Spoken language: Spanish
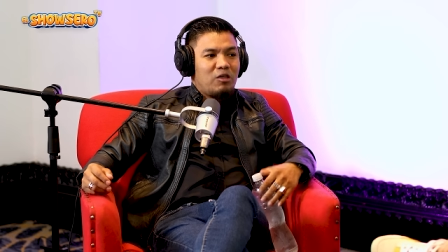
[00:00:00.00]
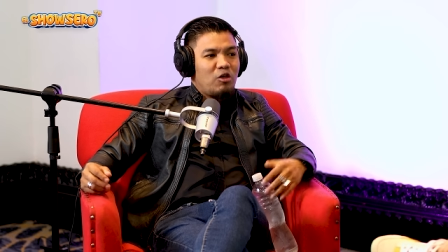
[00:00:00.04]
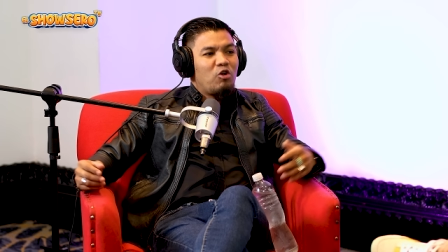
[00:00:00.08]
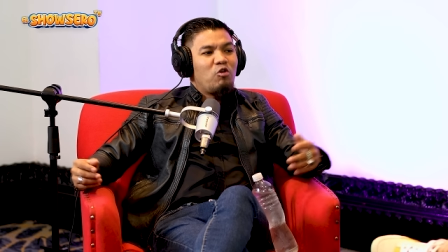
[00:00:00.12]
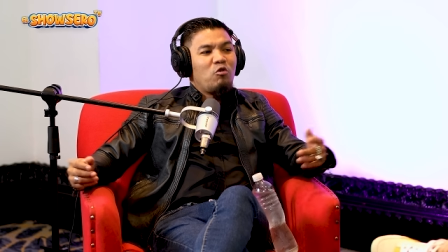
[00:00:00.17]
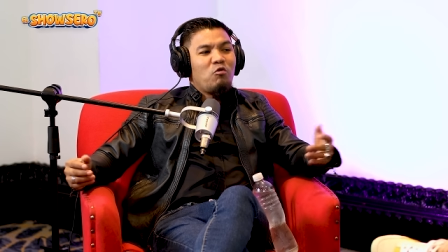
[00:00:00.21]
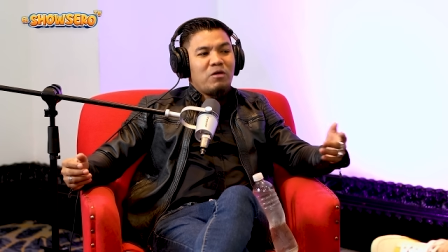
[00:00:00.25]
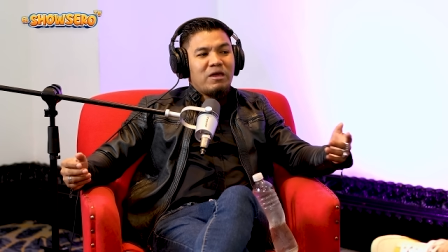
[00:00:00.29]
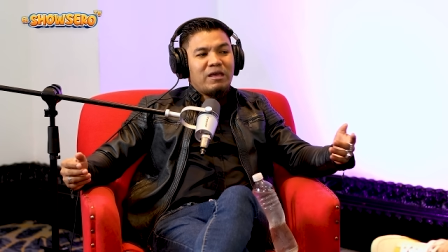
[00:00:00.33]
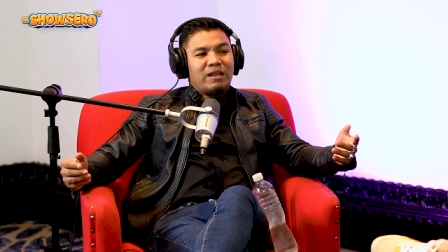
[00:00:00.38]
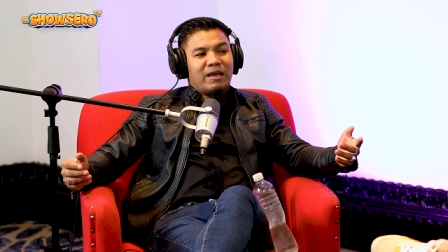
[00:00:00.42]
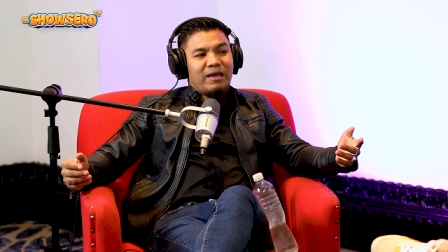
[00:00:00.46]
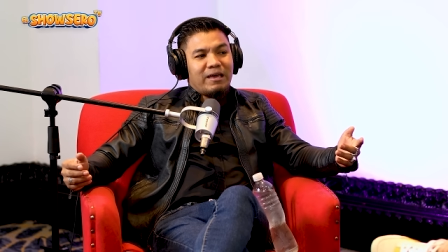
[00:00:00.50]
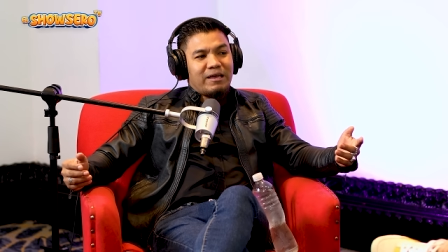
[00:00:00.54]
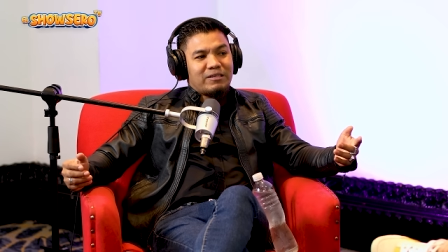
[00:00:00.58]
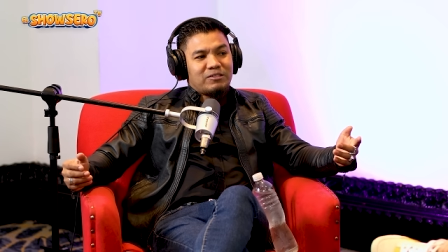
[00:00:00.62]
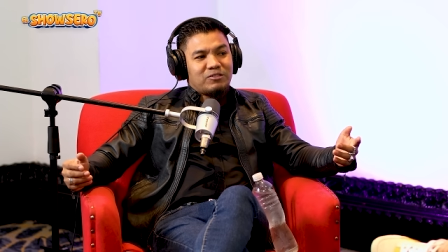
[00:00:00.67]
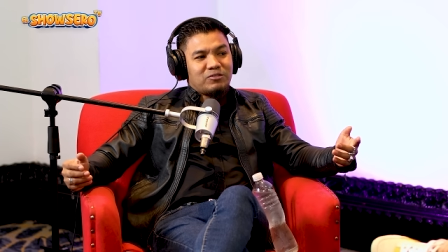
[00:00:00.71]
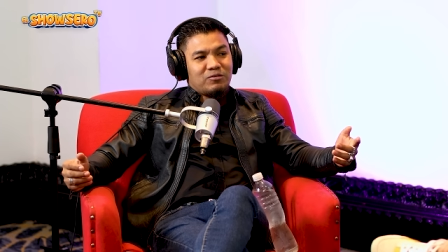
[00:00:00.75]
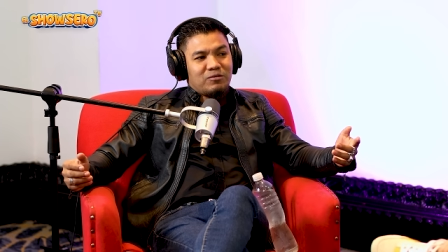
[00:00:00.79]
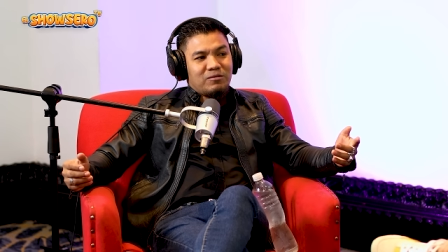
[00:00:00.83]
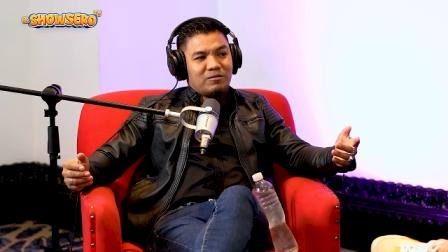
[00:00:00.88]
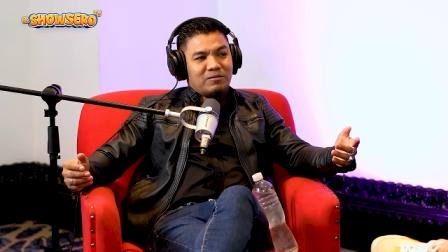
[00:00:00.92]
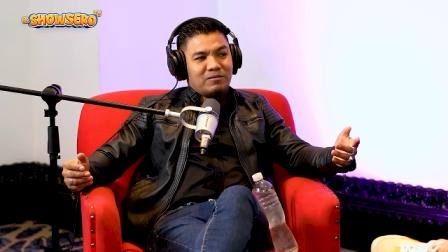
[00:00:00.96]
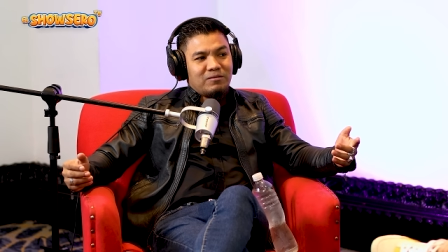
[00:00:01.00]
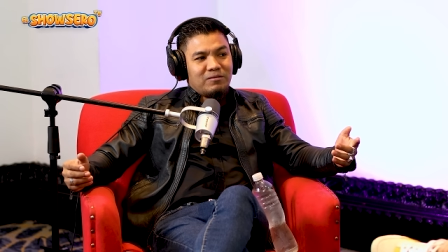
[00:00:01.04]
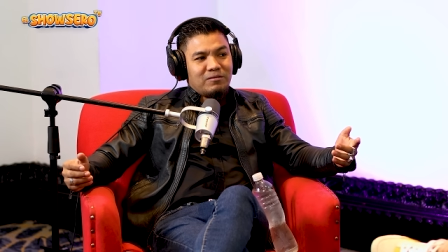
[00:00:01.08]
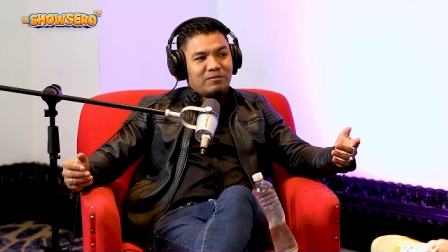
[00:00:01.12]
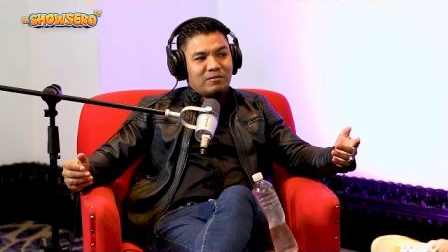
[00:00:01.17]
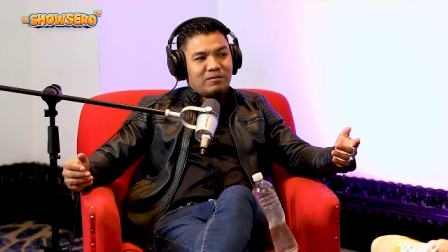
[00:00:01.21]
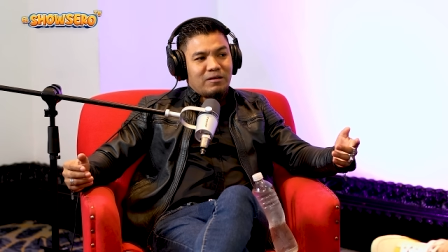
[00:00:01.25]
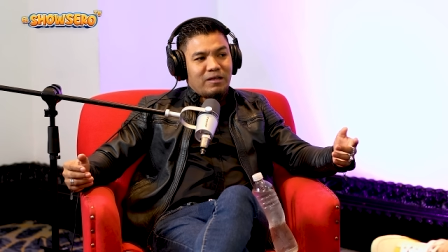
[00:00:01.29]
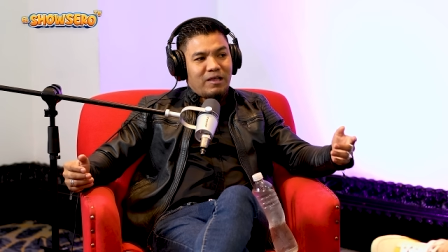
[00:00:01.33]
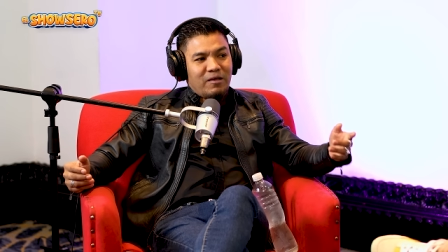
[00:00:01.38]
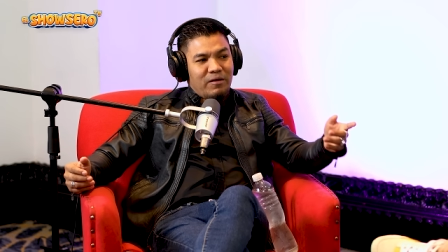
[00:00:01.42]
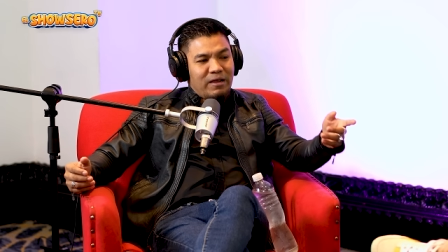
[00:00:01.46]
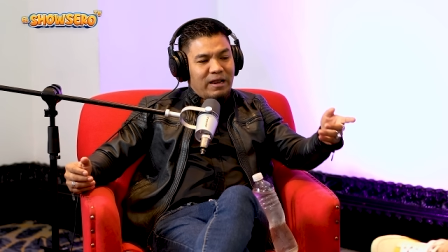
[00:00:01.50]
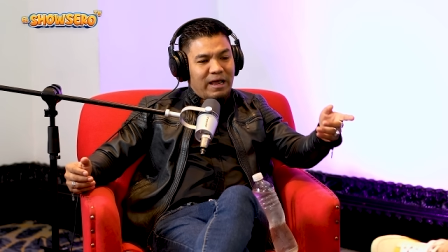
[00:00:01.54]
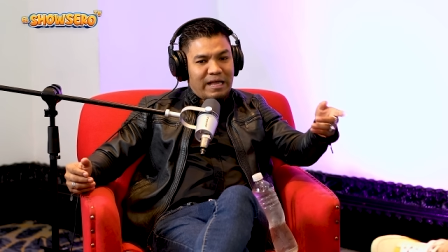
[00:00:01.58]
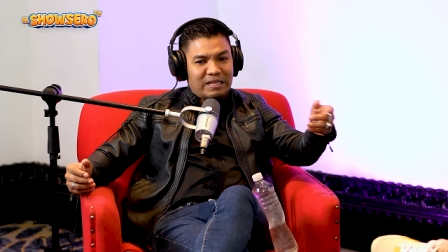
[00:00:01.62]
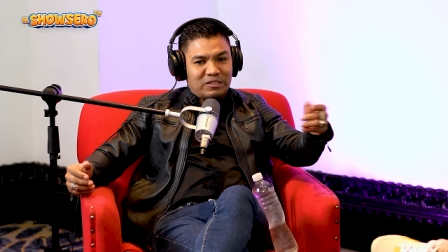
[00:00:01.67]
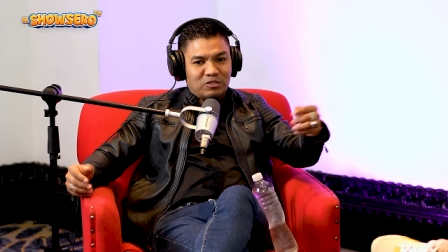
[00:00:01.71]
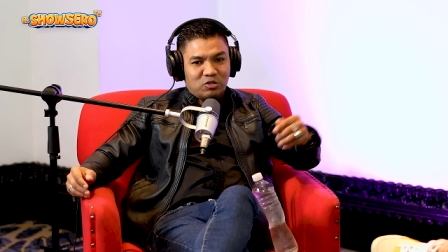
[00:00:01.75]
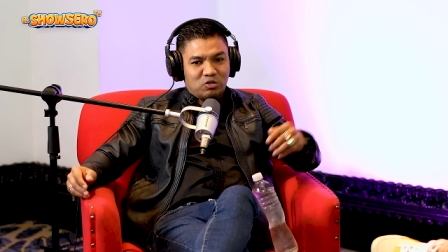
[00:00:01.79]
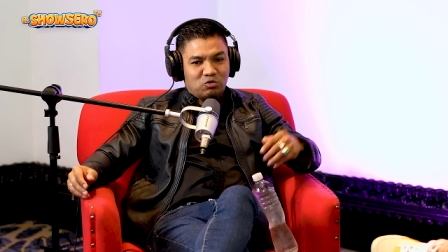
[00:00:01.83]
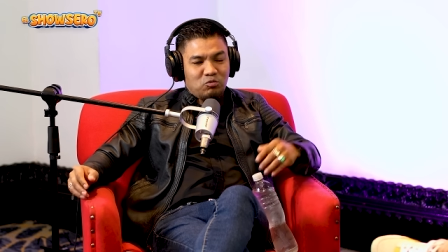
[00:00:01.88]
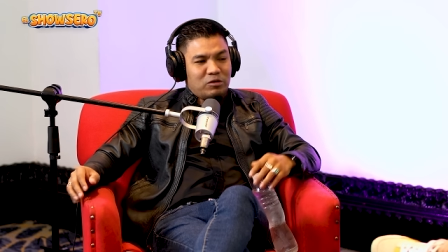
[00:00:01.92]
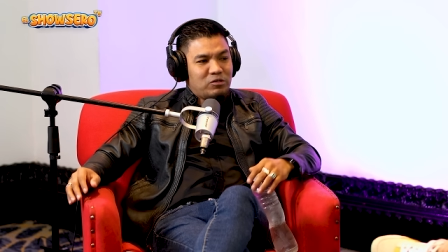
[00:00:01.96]
yo lo hubiera hecho. ¿Qué hubieras
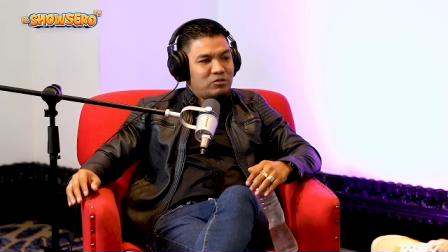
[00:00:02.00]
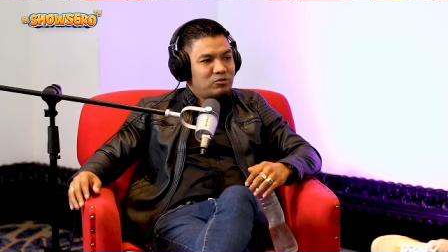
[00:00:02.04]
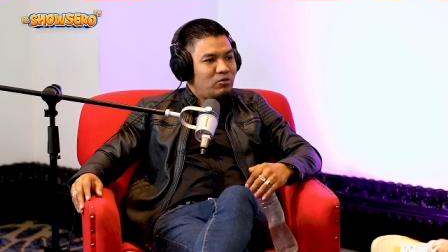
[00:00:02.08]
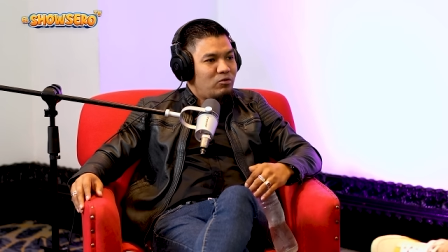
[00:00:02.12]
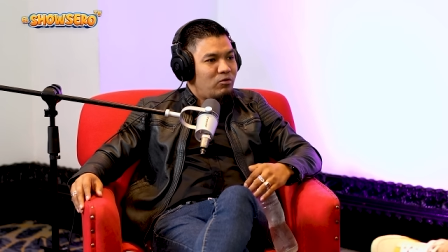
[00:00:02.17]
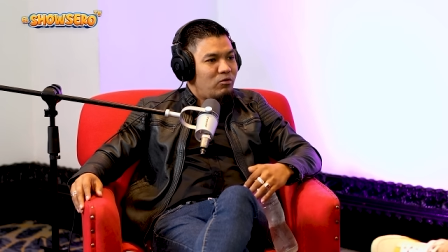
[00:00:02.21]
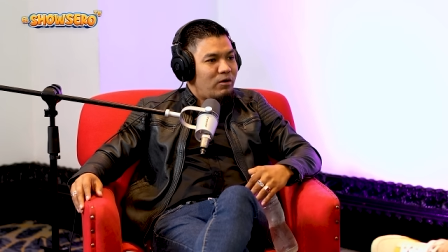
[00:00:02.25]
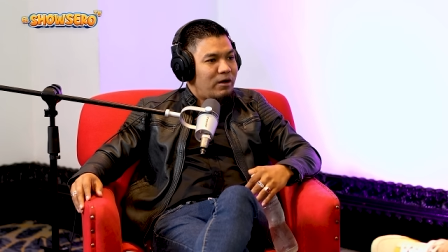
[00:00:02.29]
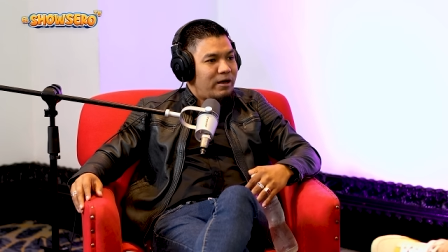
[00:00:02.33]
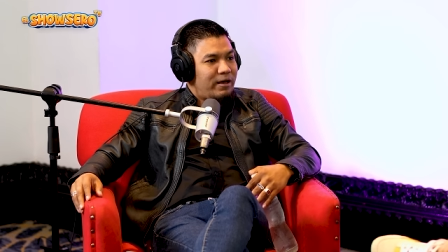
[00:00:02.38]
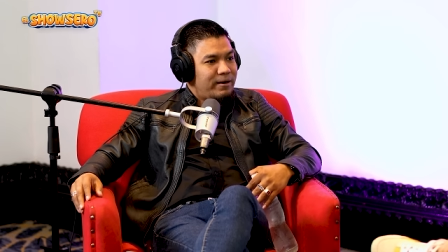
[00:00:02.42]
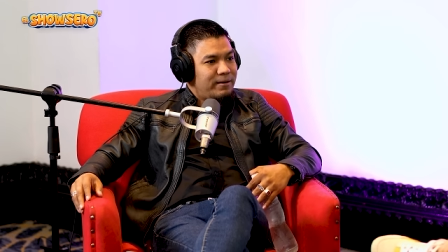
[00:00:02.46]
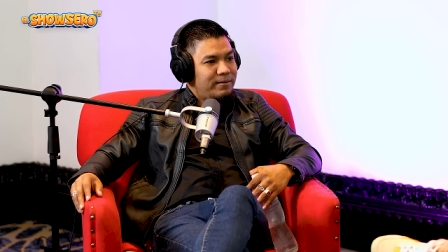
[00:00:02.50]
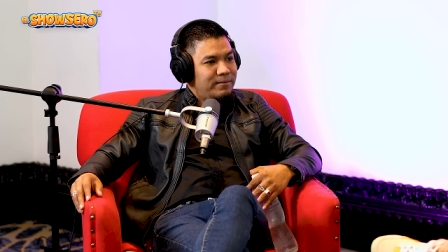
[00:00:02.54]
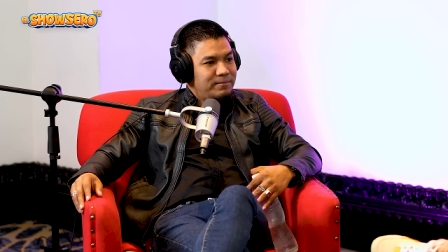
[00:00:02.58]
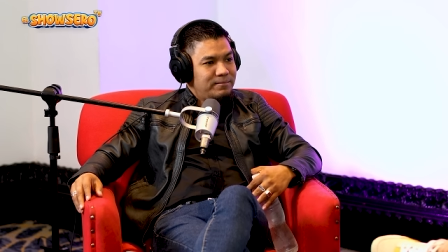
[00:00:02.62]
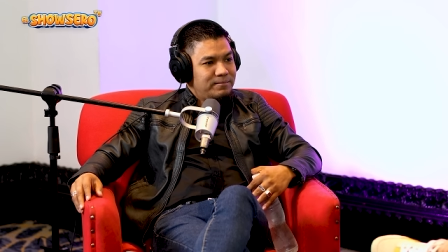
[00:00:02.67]
hecho tú en su lugar?